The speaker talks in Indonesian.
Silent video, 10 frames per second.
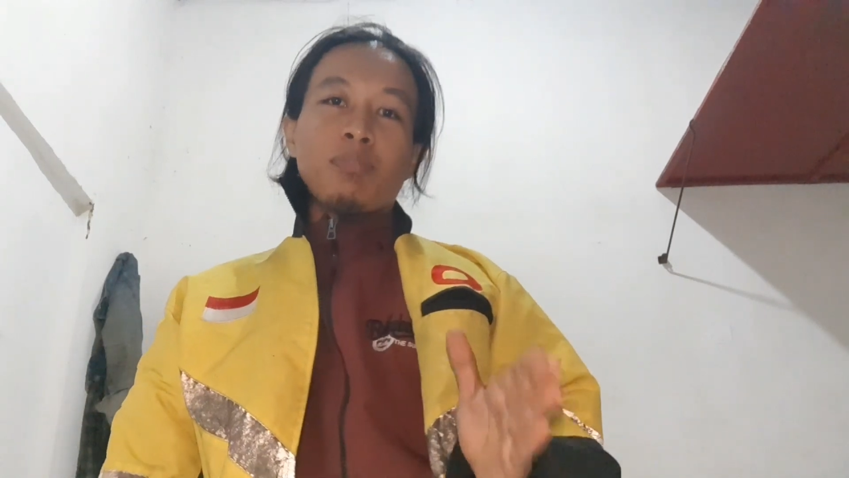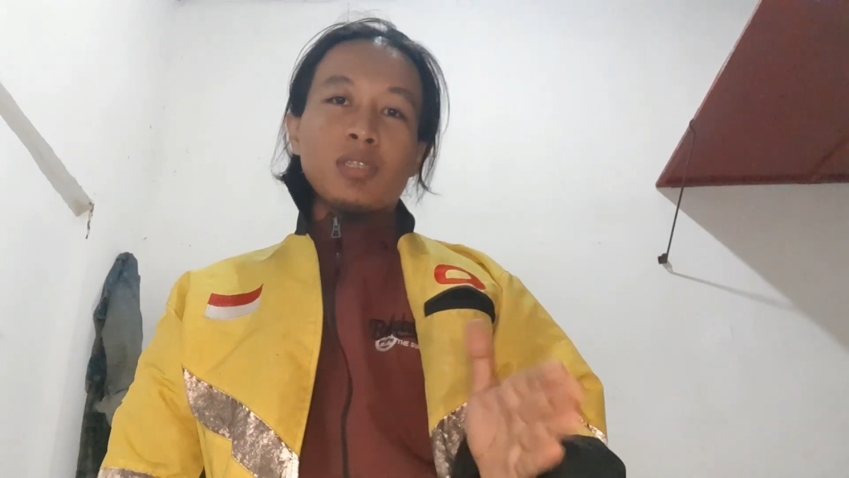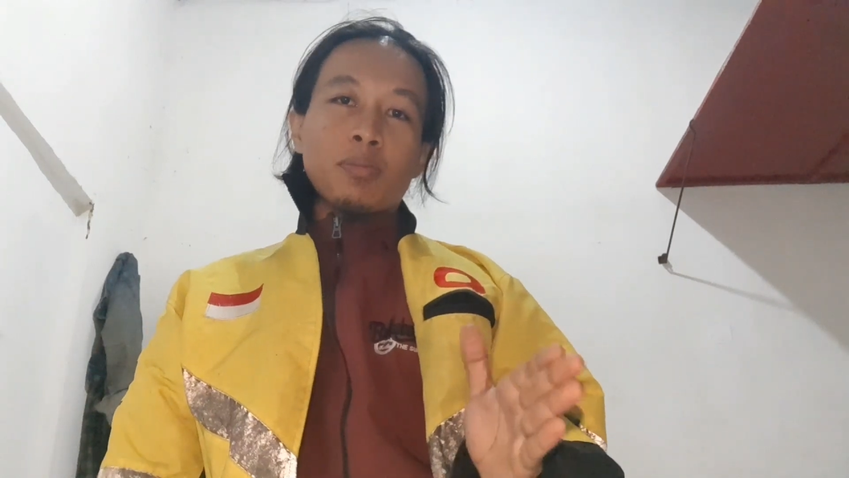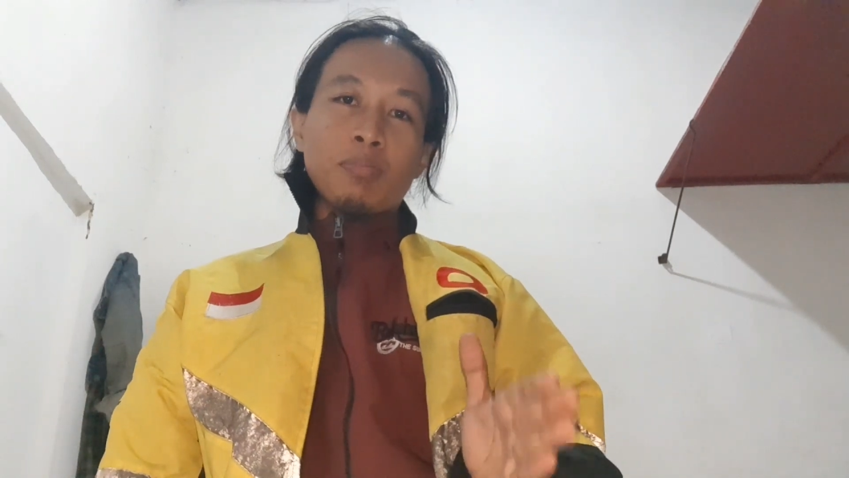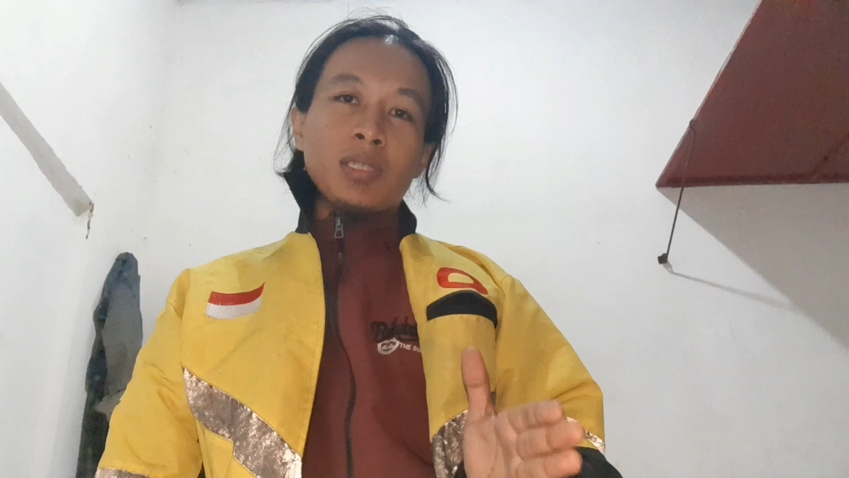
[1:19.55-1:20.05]

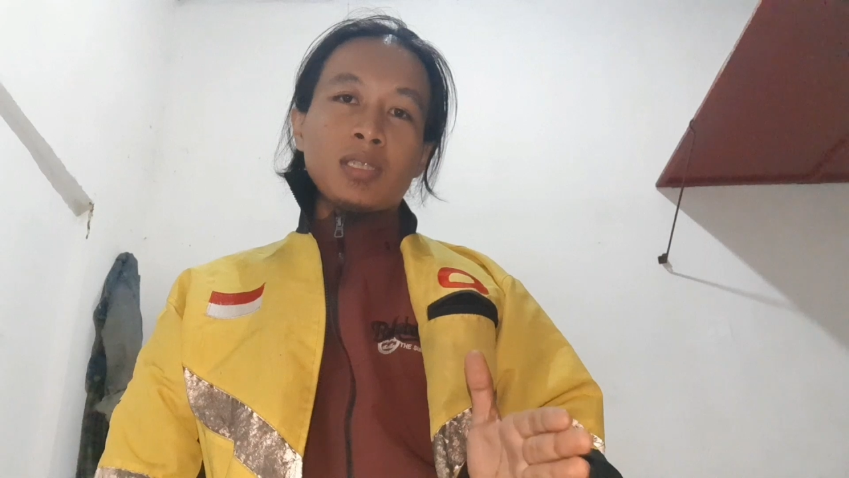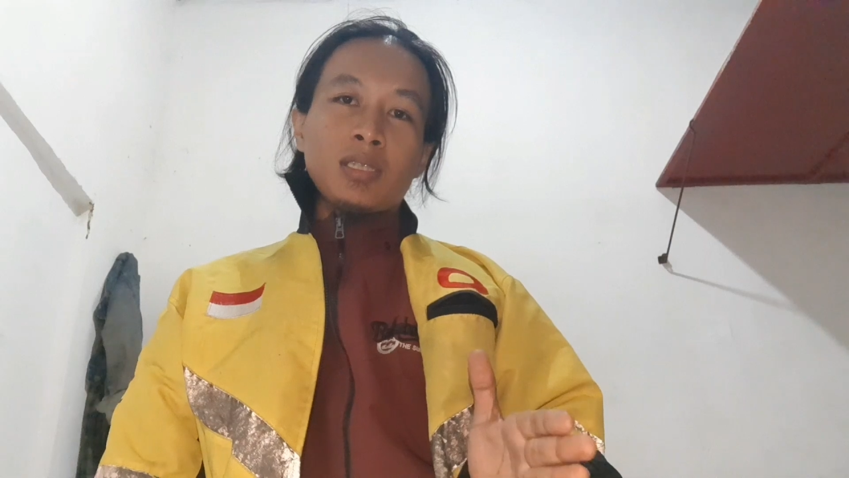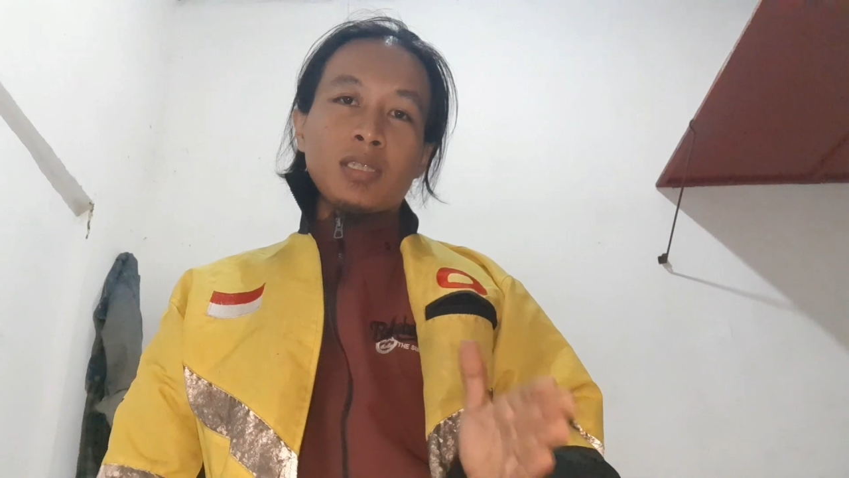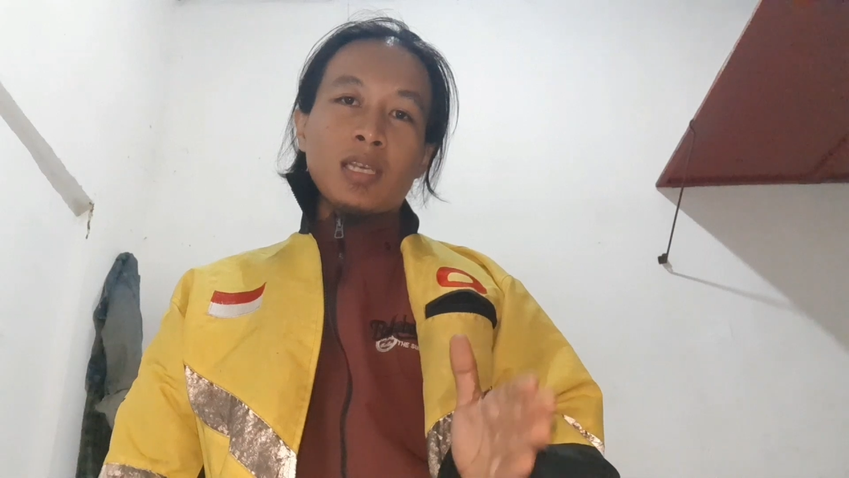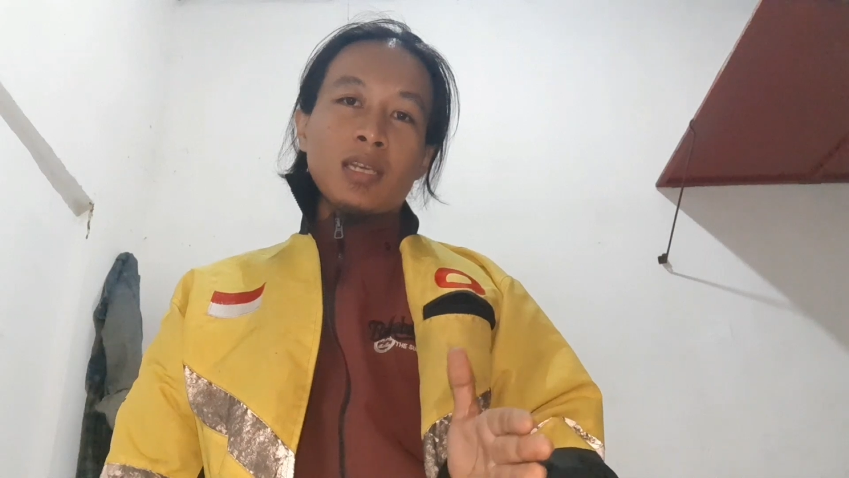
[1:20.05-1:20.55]

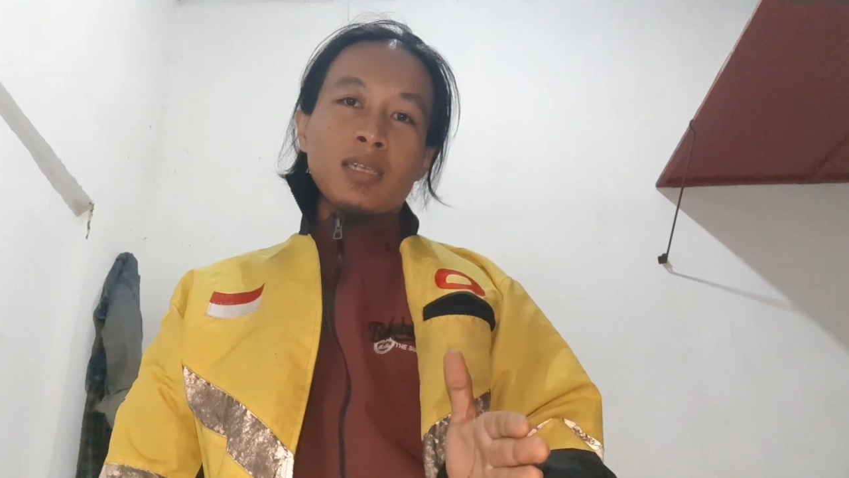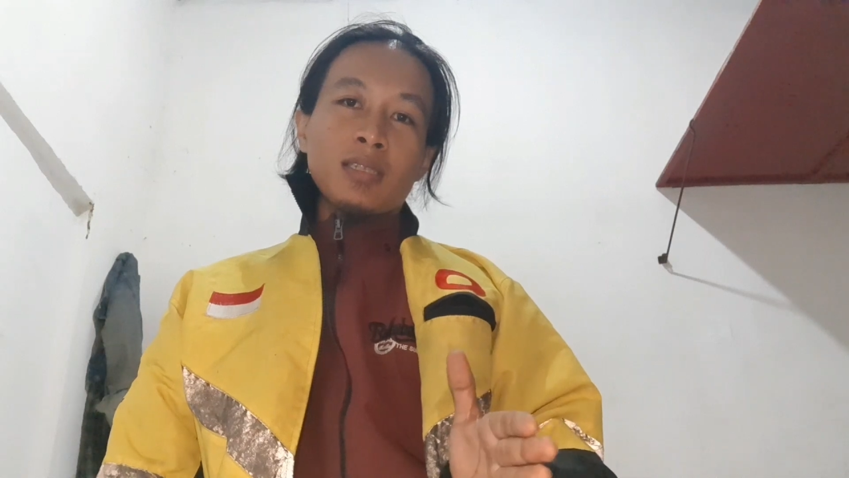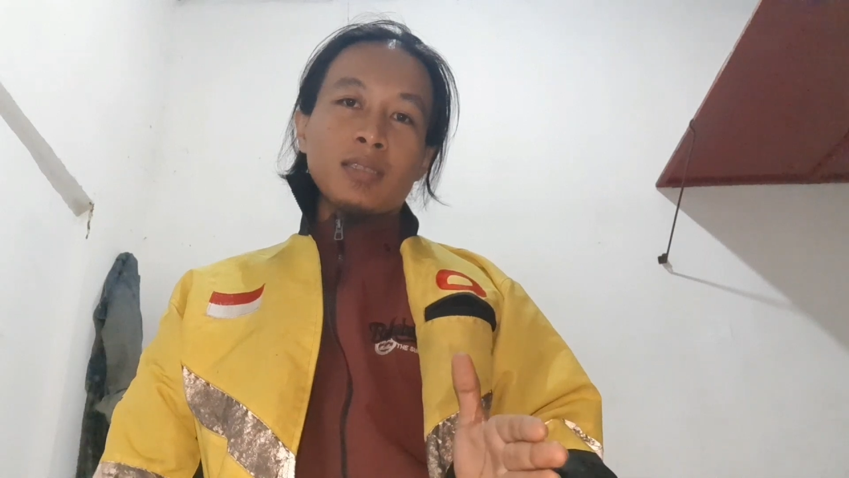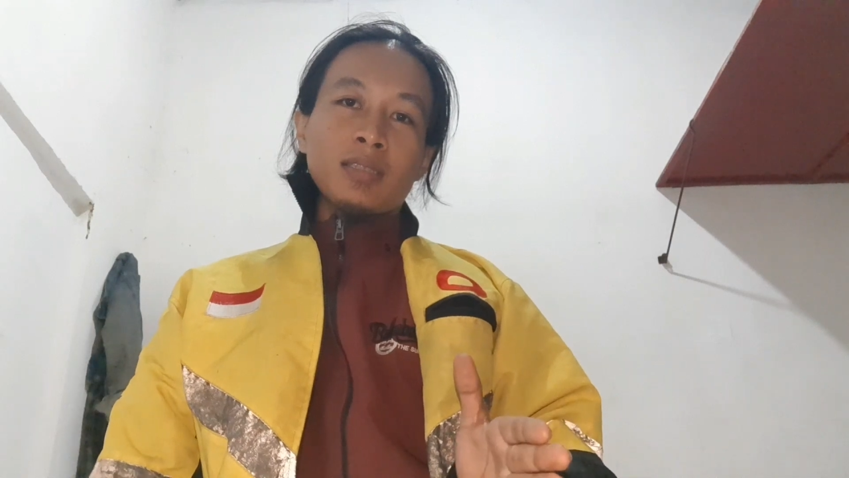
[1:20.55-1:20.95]
bis-bis yang